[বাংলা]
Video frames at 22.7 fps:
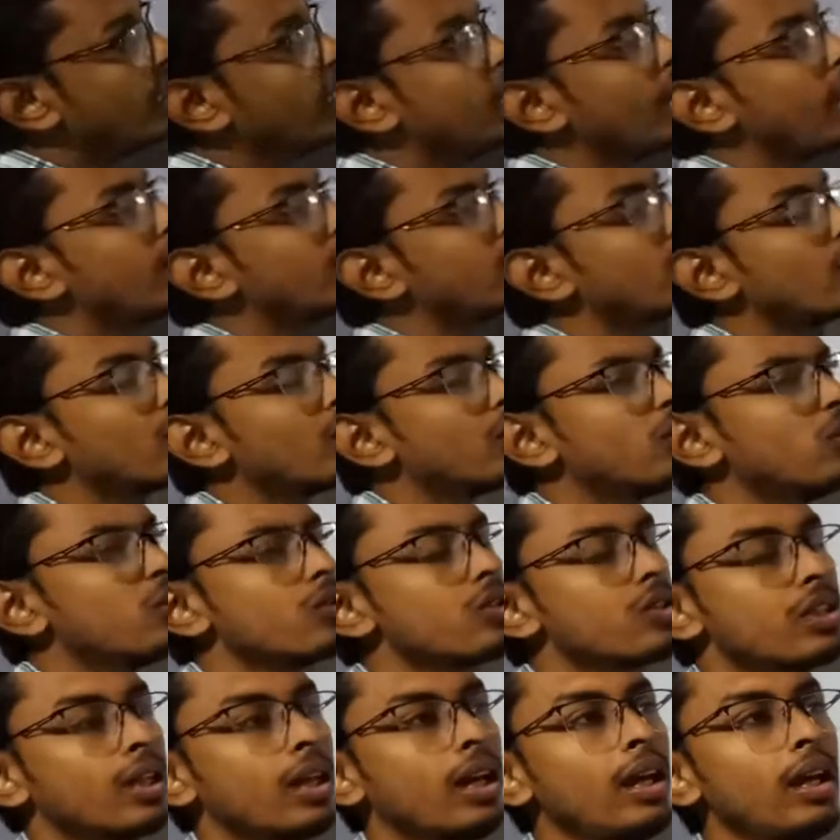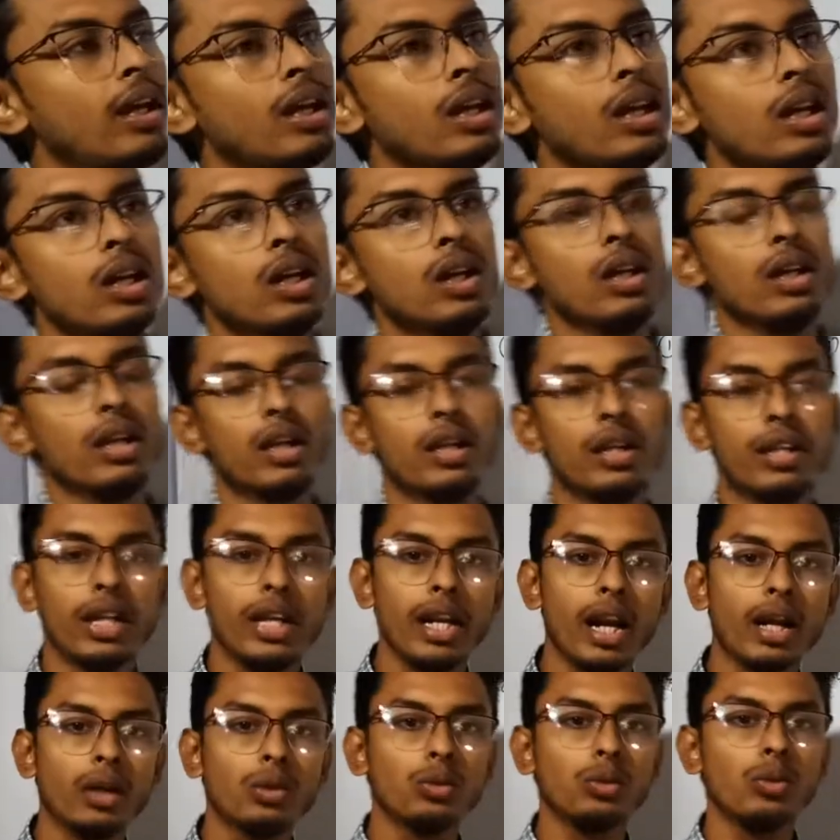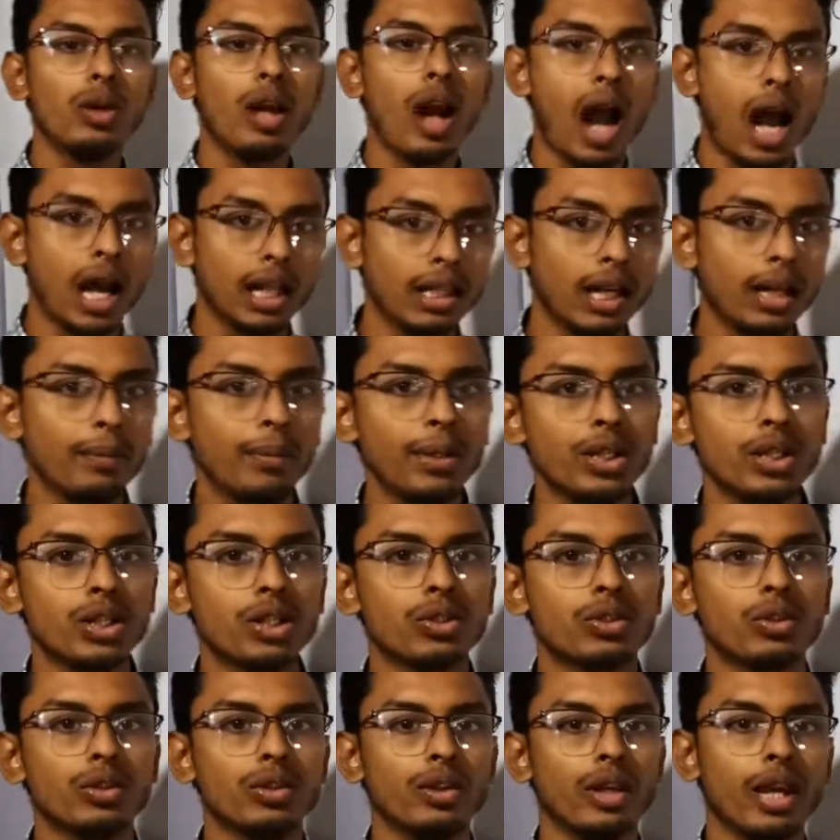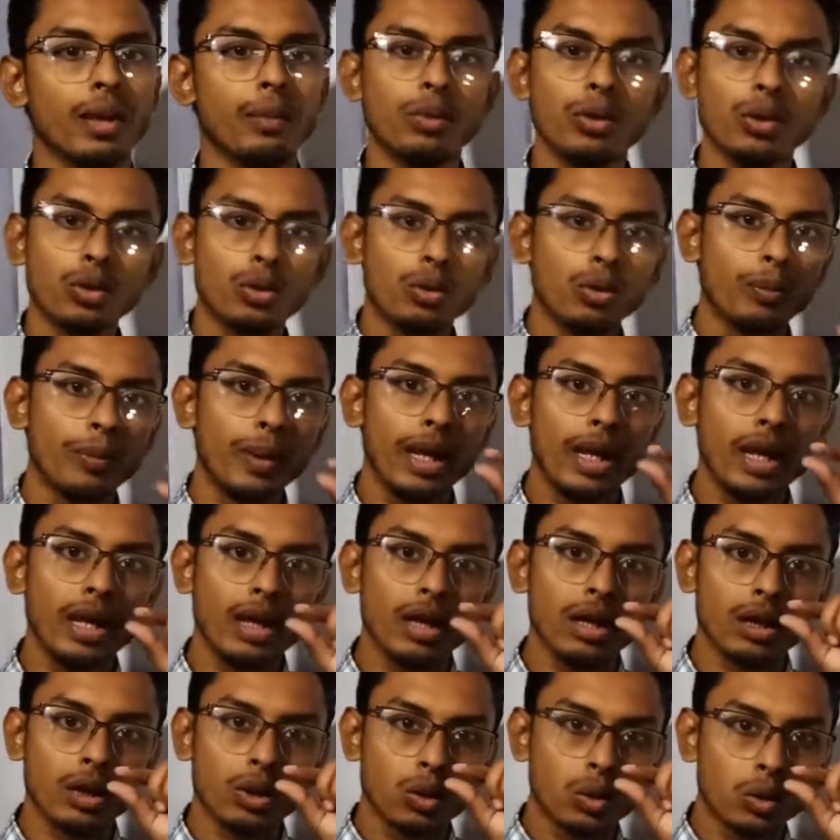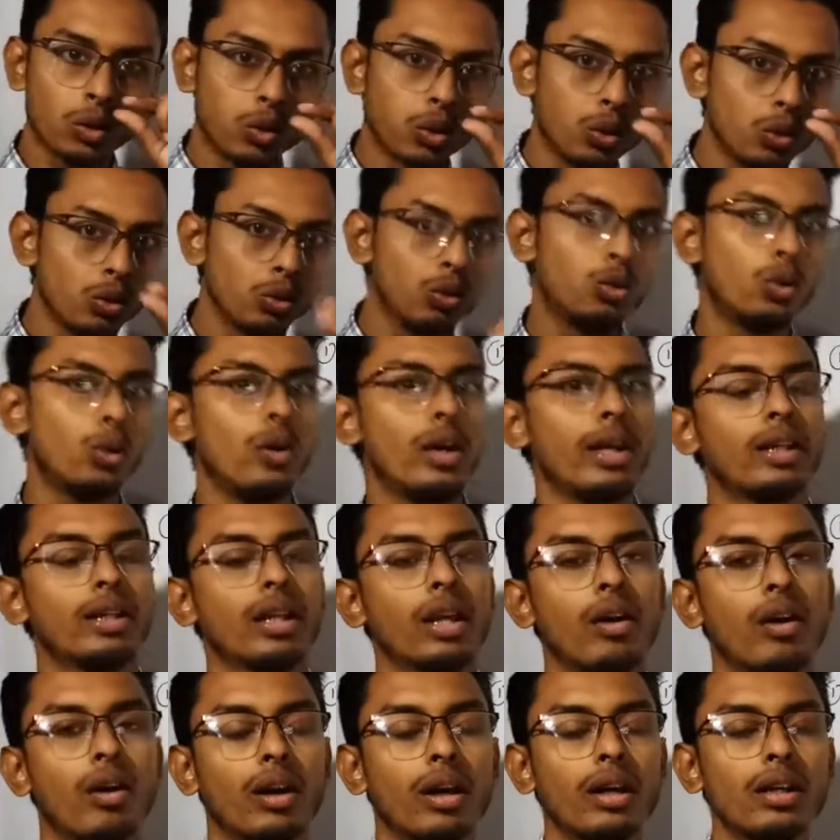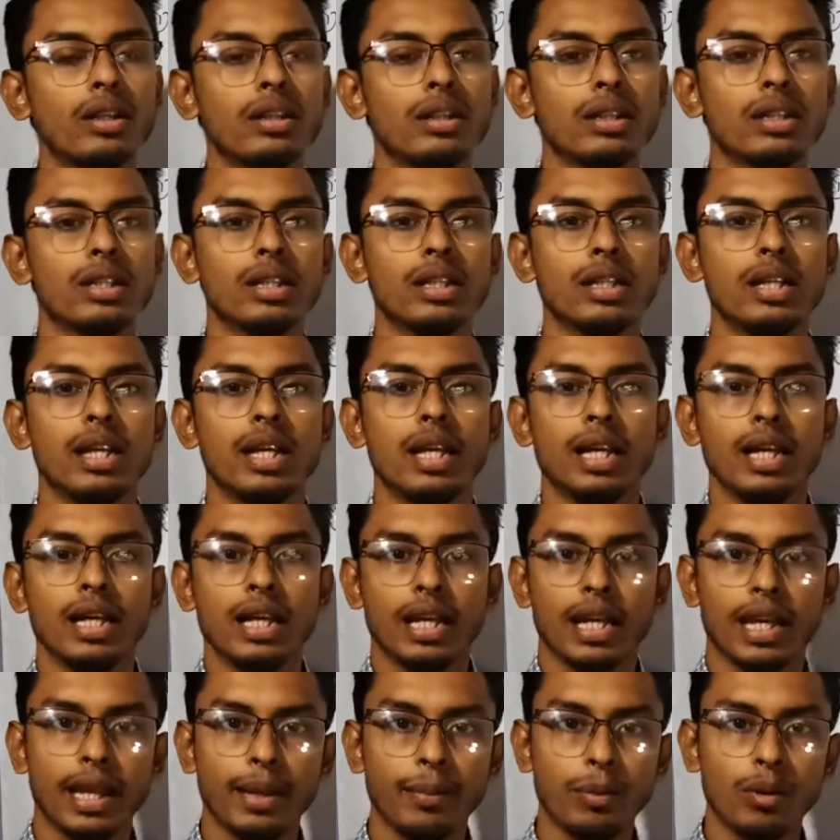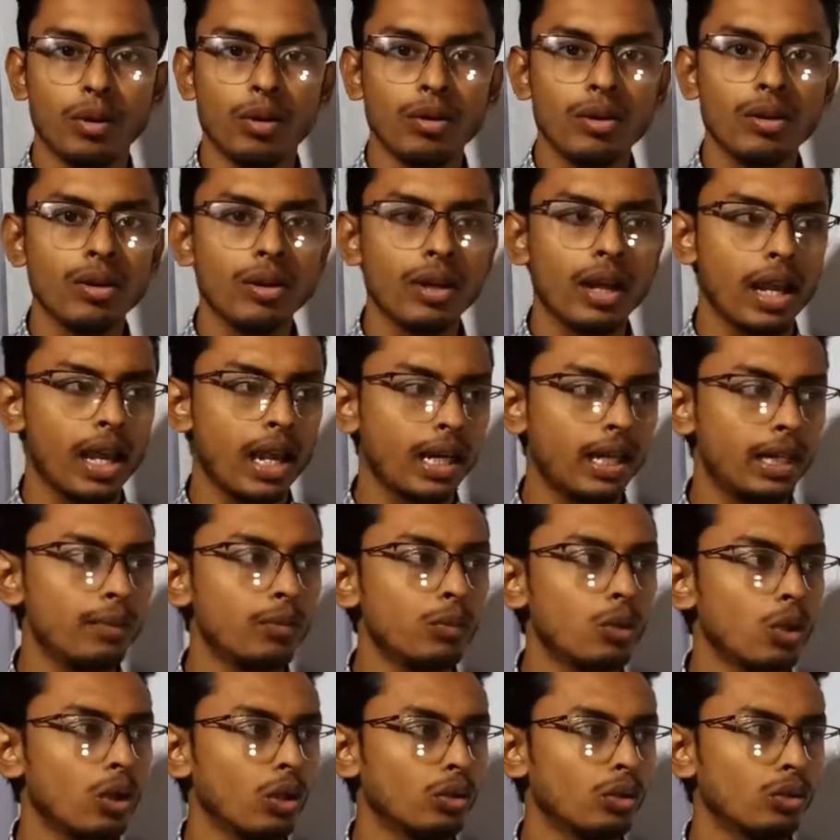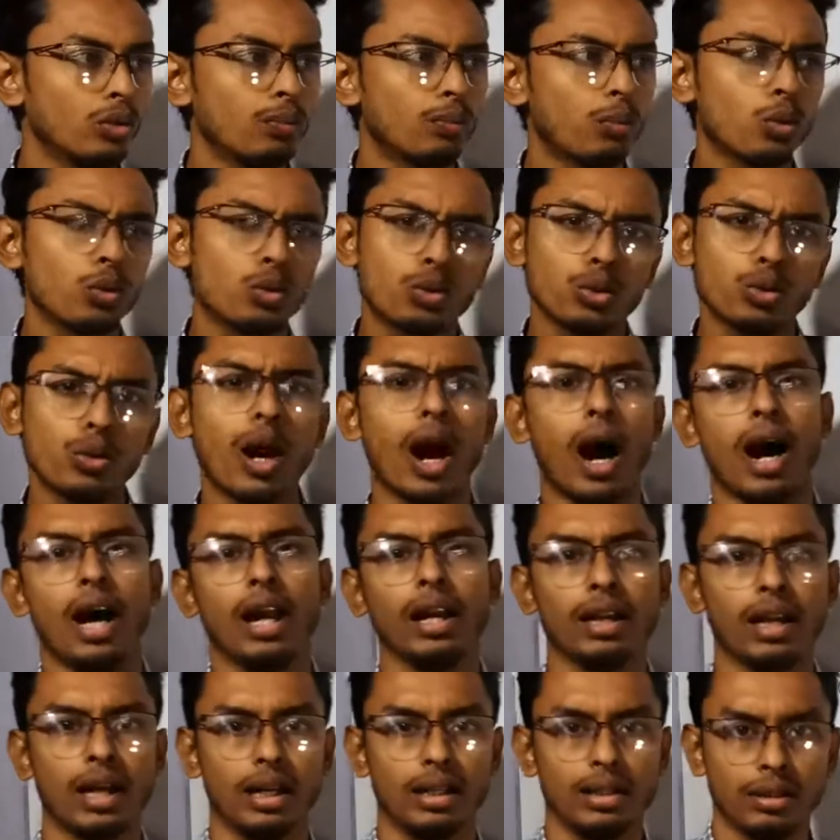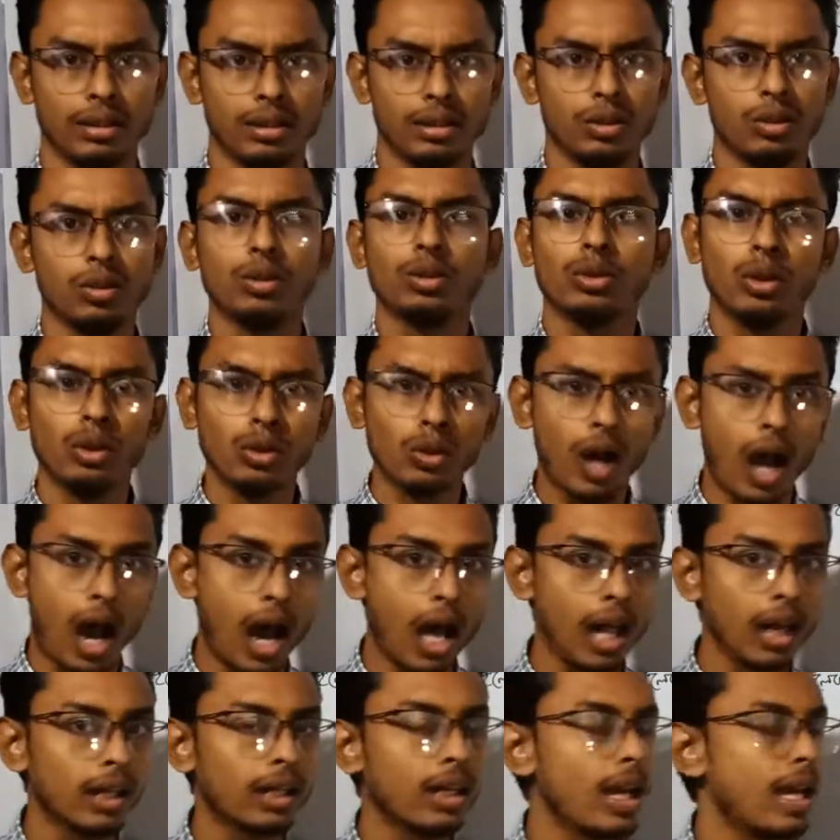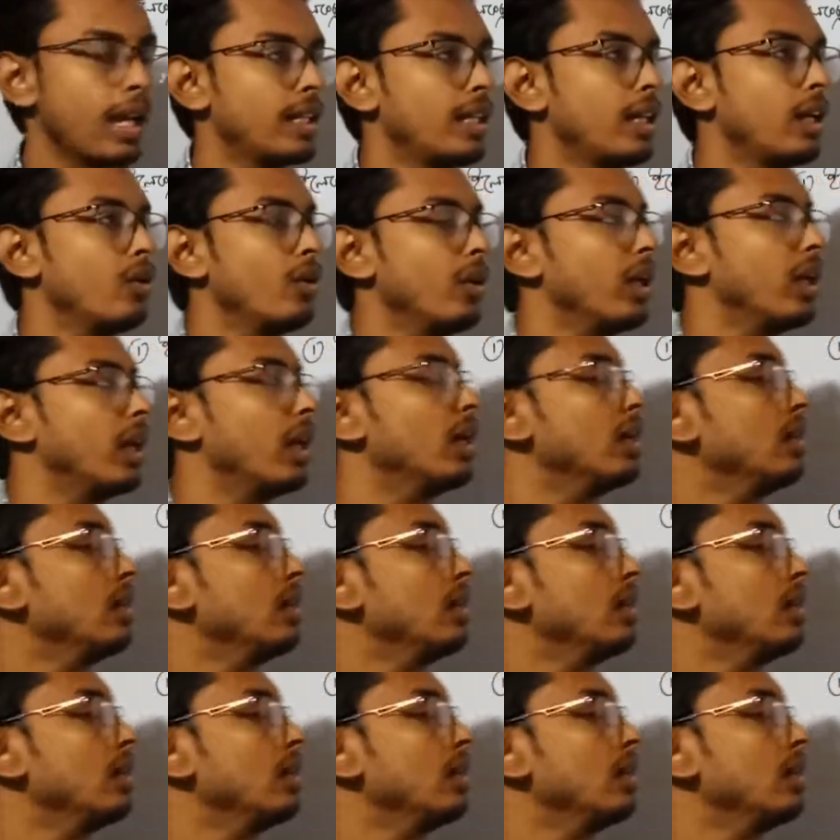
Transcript: ইলেকট্রনটা হচ্ছে ঋণাত্মক আধান বিশিষ্ট এবং খুবই ক্ষুদ্র একটি কণা এবং এটি মূলত প্রচুর হালকা অত্যন্ত হালকা একটি কণিকা